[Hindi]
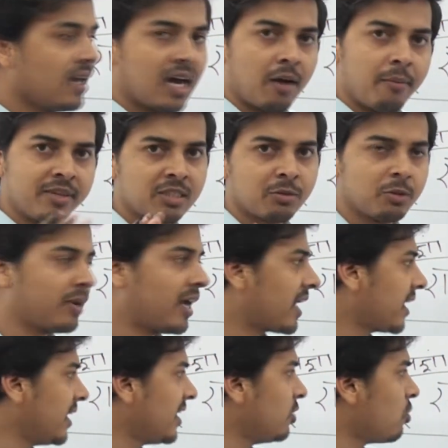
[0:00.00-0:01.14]
हमें समझ में आ
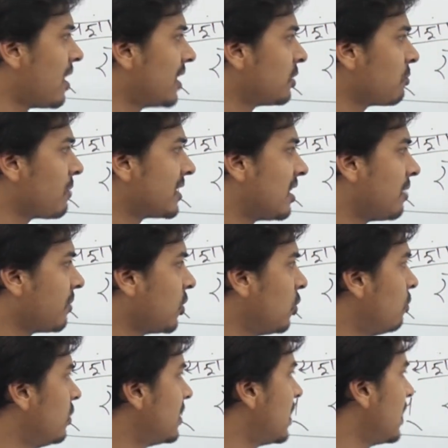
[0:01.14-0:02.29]
गई कि योगात्मक भाषा हम क्यों
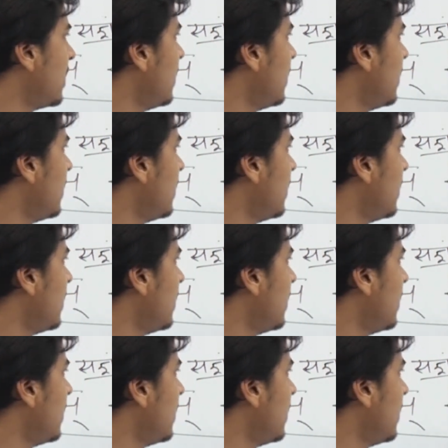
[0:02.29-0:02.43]
बोलते हैं